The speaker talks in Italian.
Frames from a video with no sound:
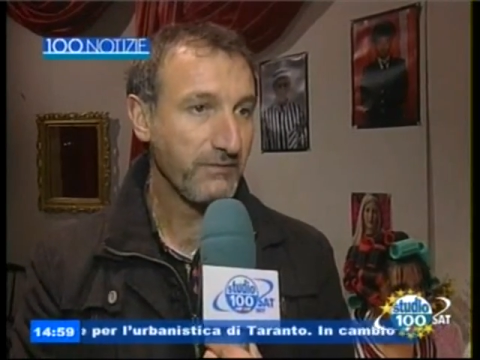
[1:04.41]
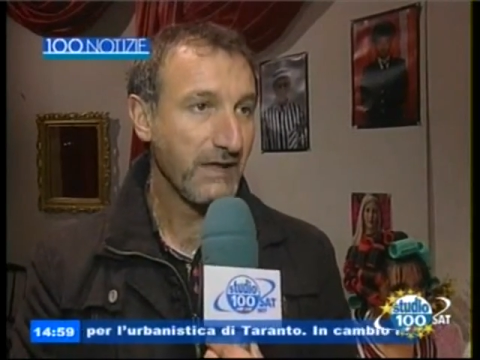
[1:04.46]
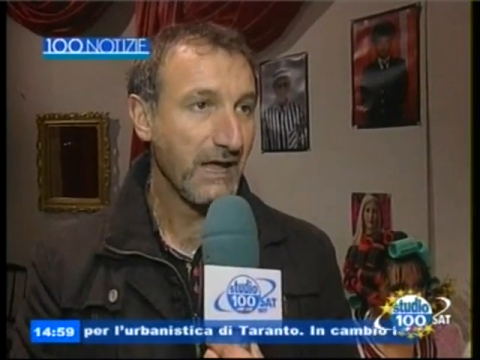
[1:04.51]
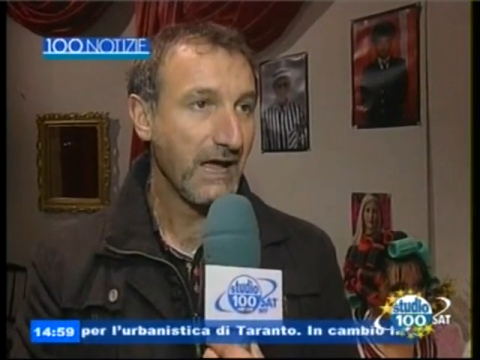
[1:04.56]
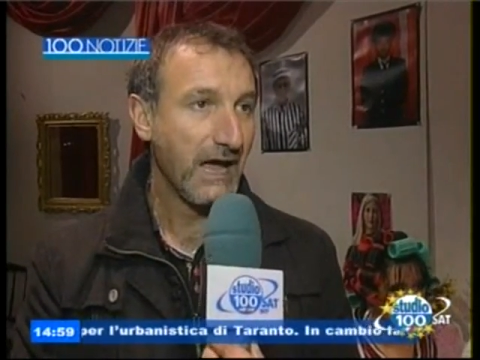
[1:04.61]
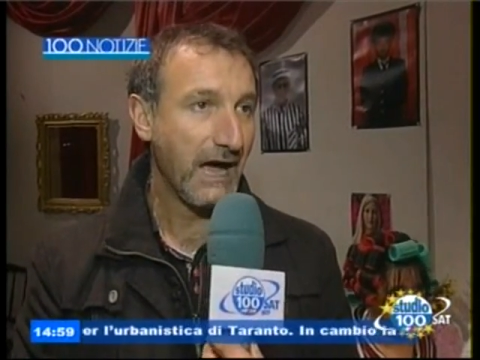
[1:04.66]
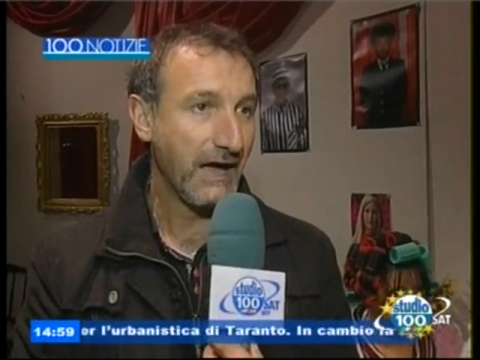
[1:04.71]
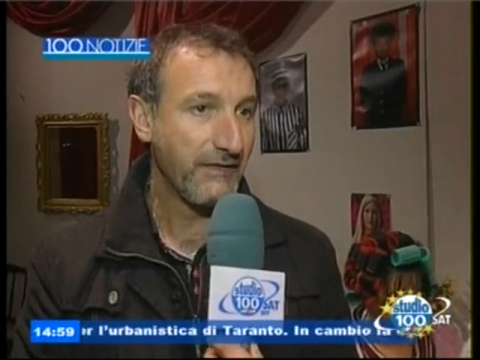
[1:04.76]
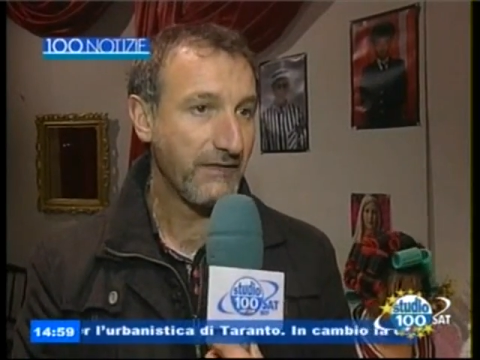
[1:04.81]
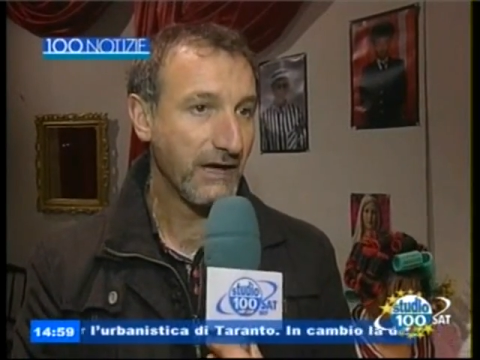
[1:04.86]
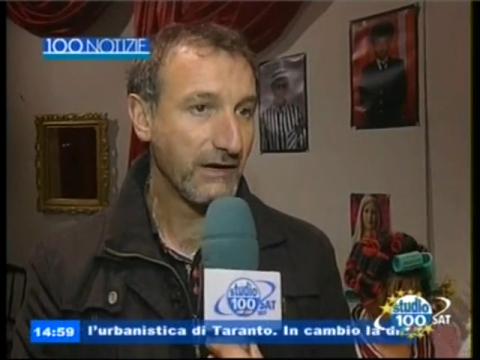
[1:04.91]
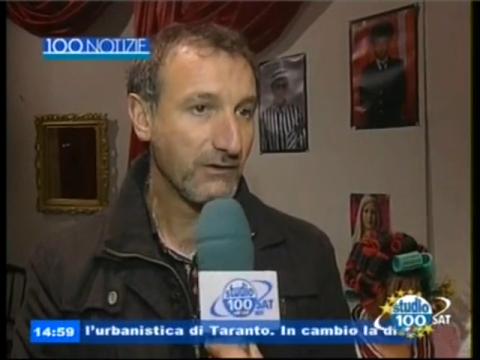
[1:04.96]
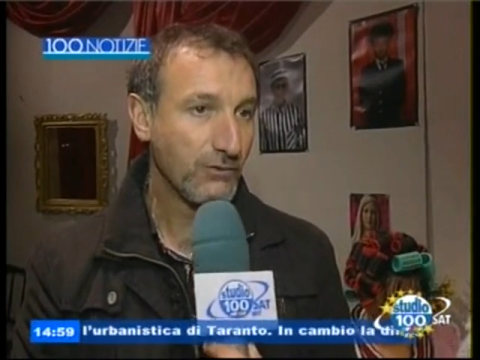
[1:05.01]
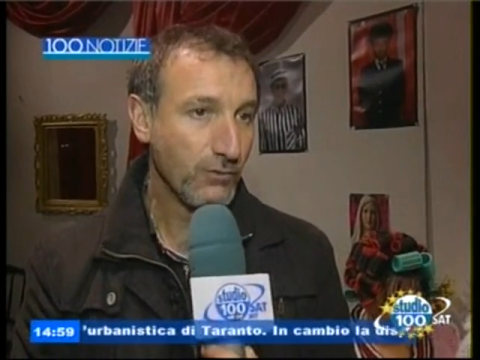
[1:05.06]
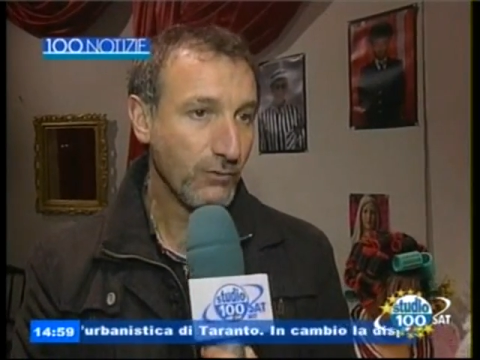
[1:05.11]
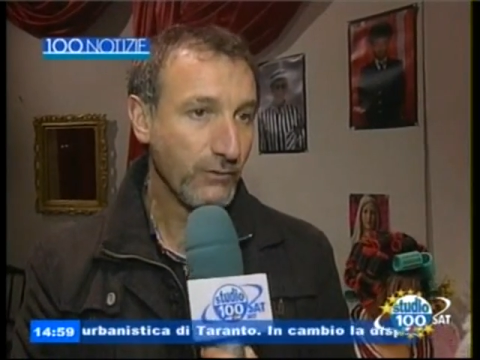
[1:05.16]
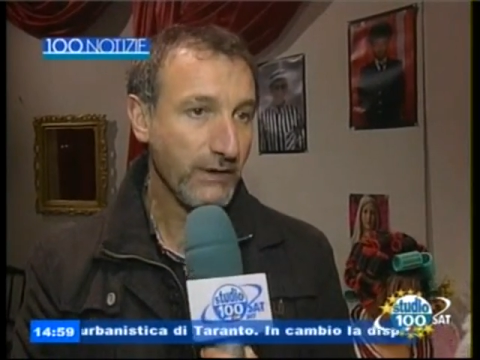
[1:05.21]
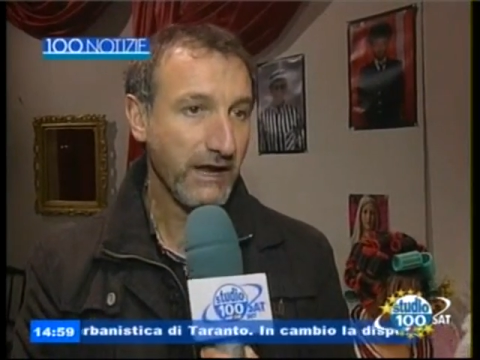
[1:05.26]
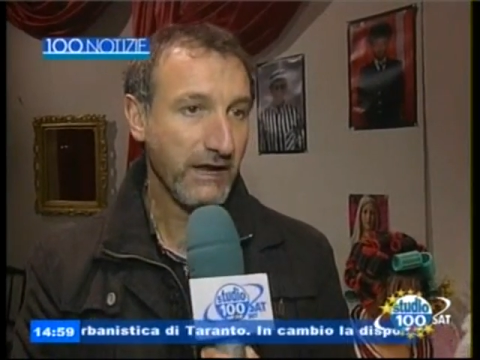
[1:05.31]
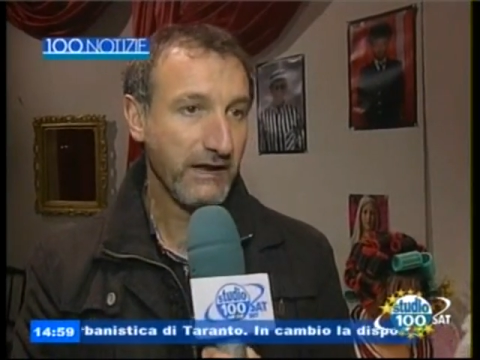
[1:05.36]
ad
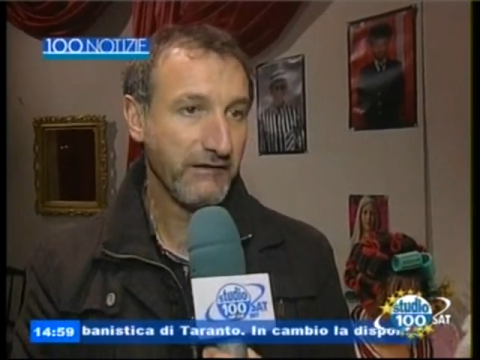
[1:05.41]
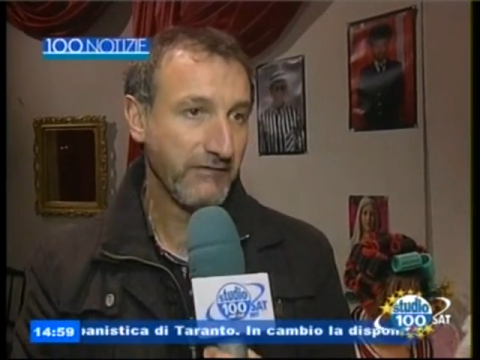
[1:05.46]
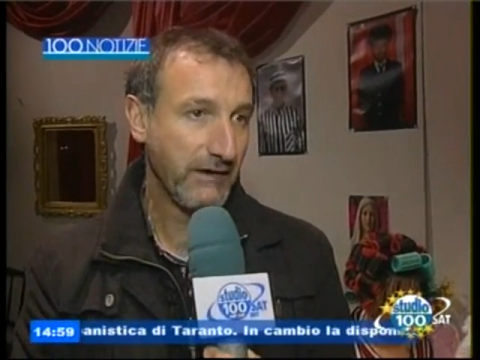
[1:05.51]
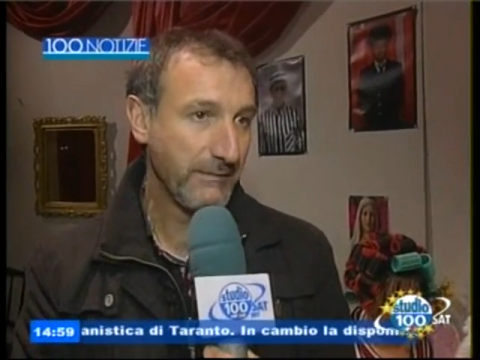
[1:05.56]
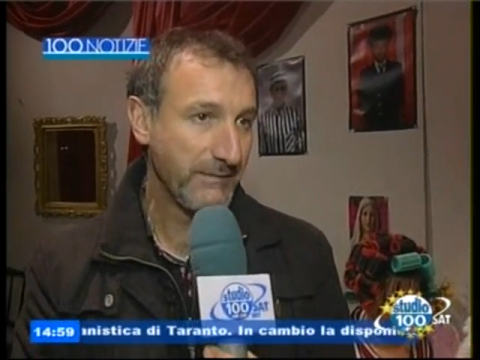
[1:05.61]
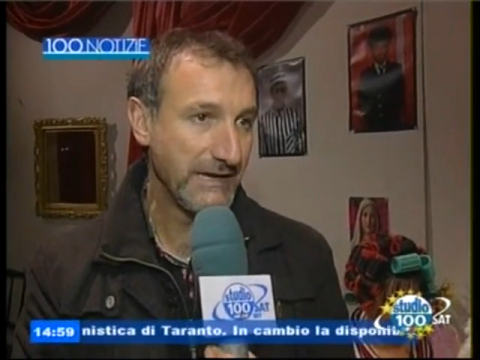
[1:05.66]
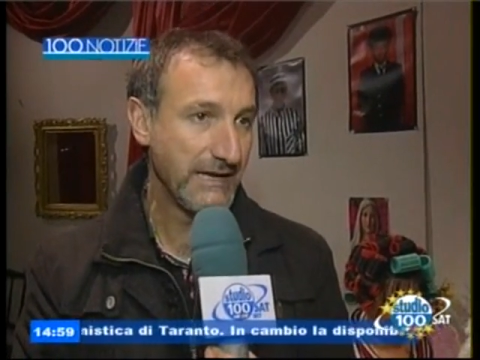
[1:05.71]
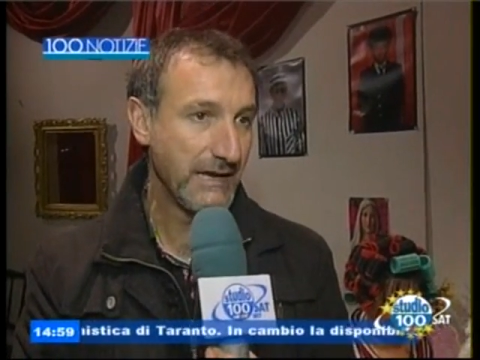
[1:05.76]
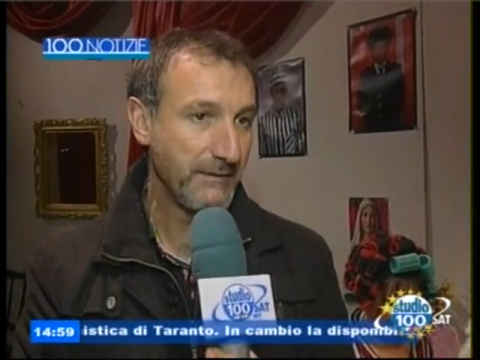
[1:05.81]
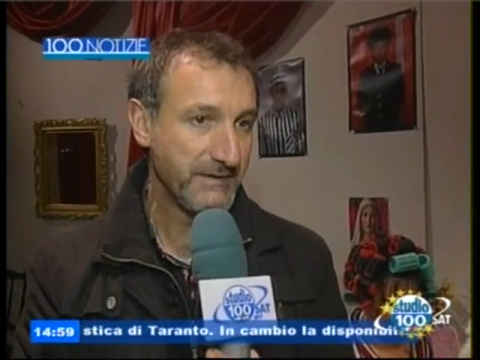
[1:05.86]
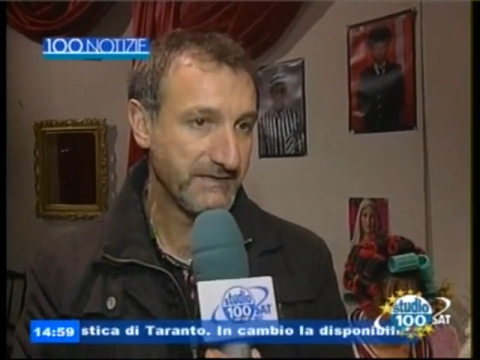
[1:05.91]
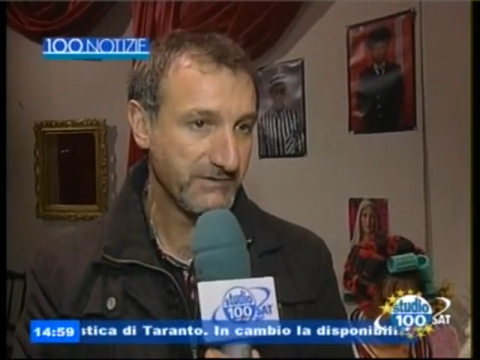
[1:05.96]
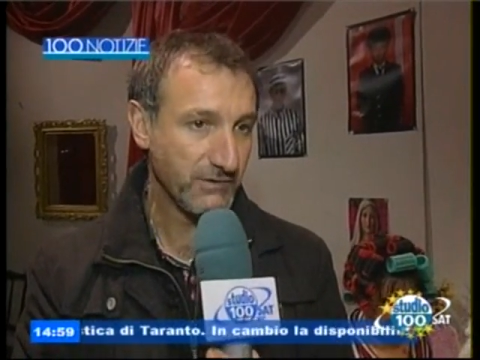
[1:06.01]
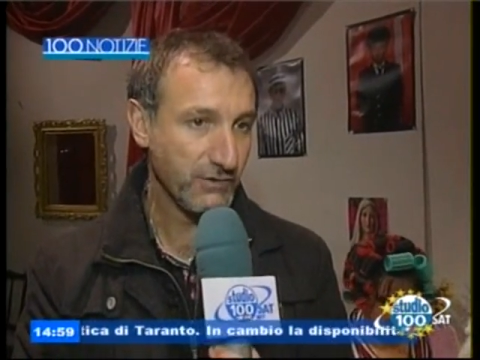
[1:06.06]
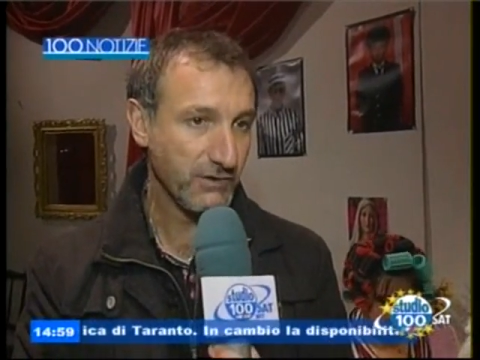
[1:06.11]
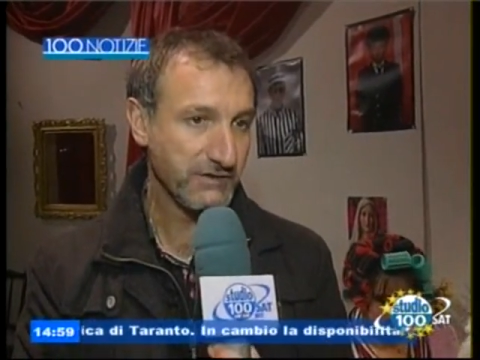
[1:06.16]
alcune famiglie bisognose